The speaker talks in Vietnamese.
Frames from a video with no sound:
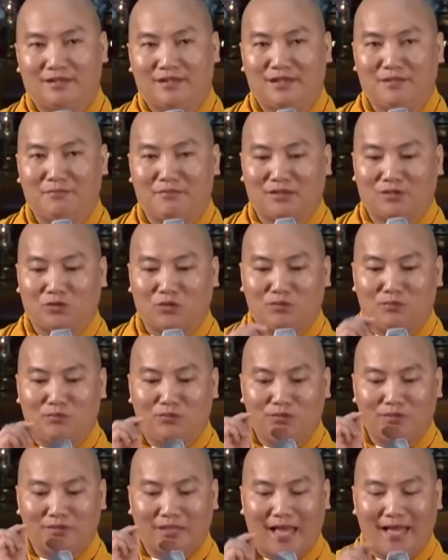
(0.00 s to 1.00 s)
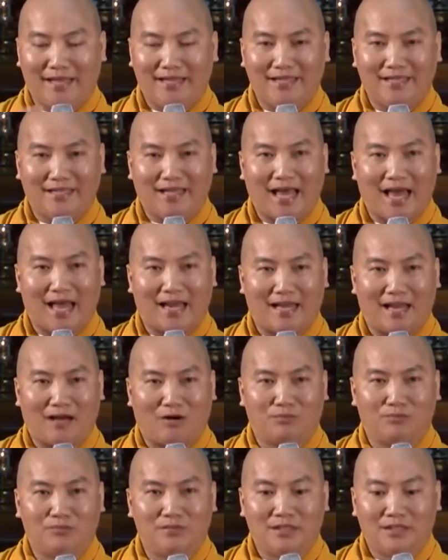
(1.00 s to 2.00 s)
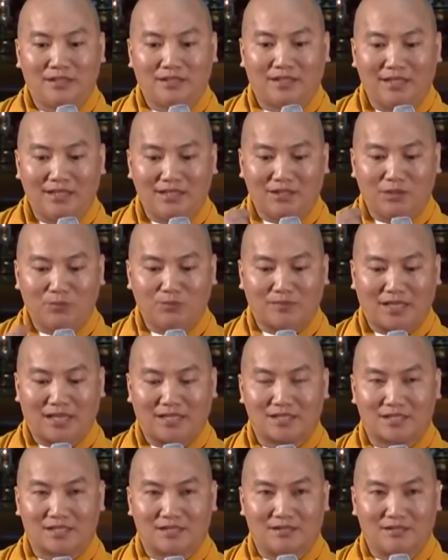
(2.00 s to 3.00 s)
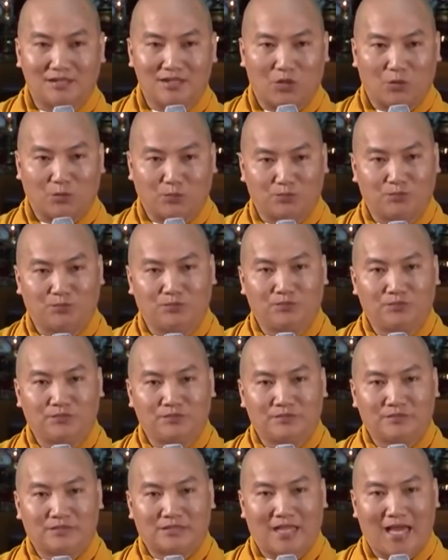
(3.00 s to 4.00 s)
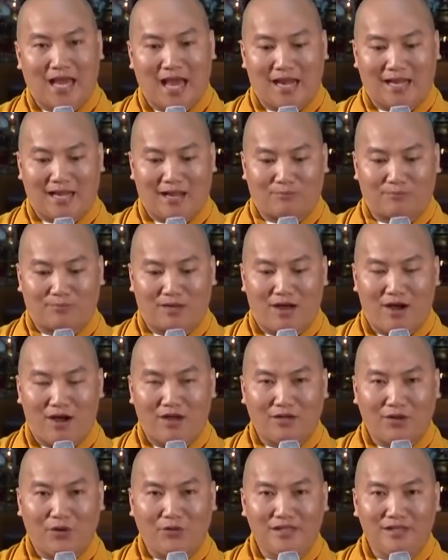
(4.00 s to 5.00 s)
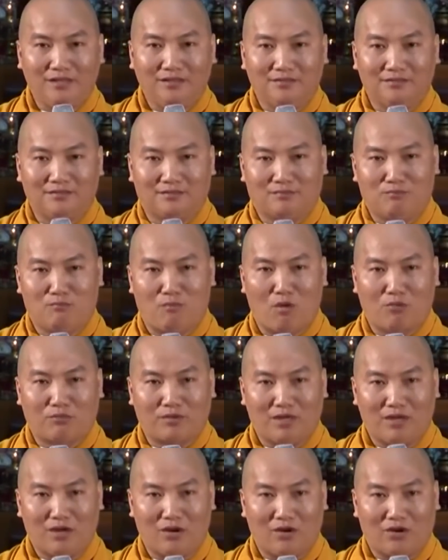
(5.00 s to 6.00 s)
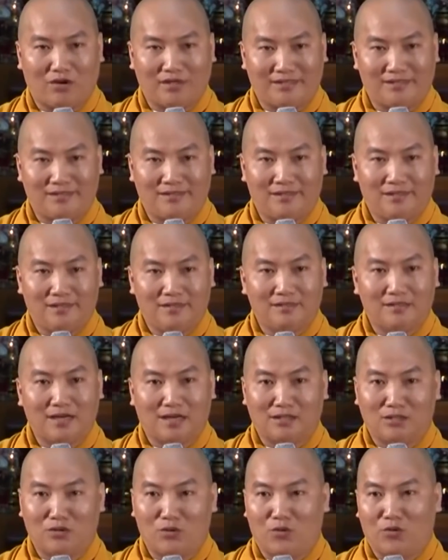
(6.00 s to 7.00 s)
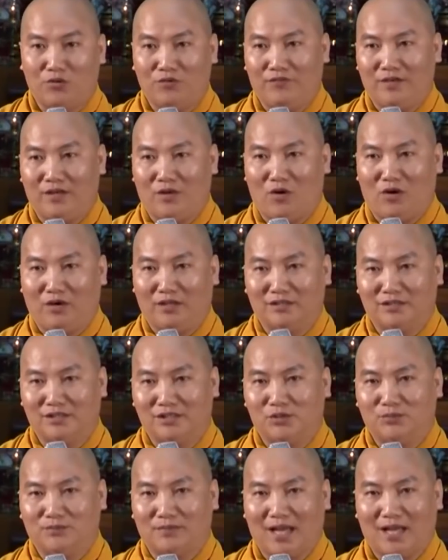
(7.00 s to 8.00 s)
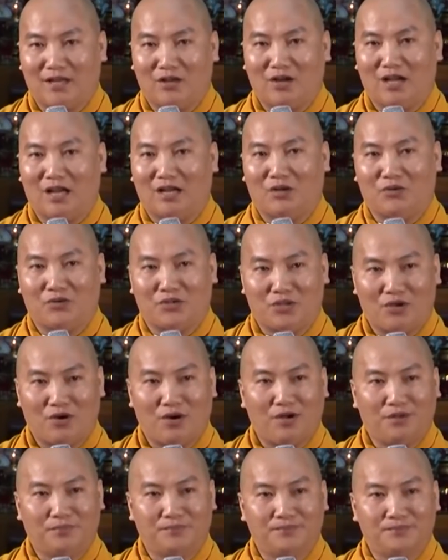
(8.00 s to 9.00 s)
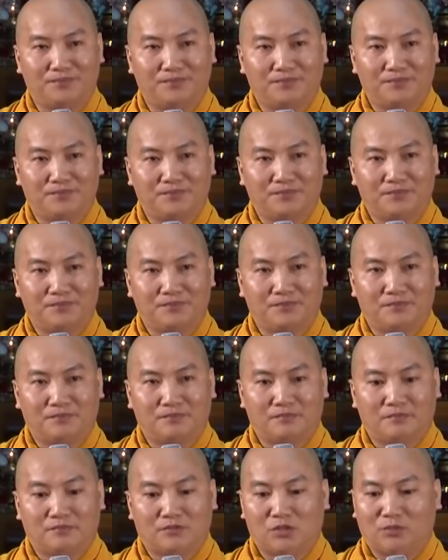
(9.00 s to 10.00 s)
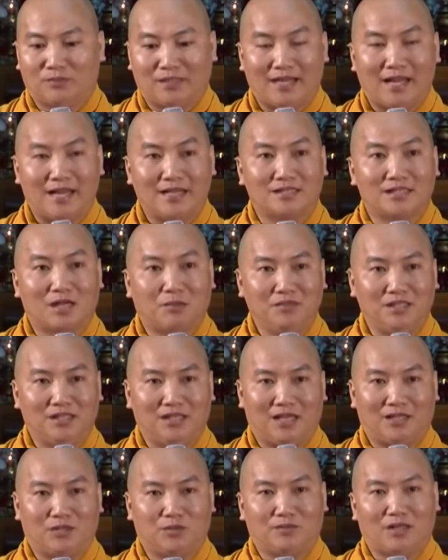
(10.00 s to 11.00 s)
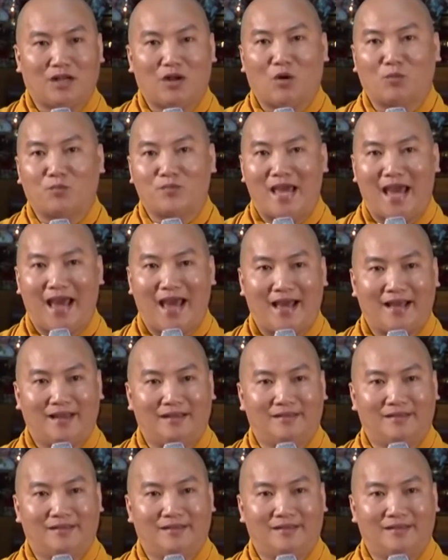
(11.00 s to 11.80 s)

Nhưng mà tôi muốn thấy cái hành động khi chúng ta sử dụng cái hành động đó đối với một cái loài gần gũi với con người chúng ta, đó là loài chó. Chúng ta để sống như vậy, chúng ta lột da.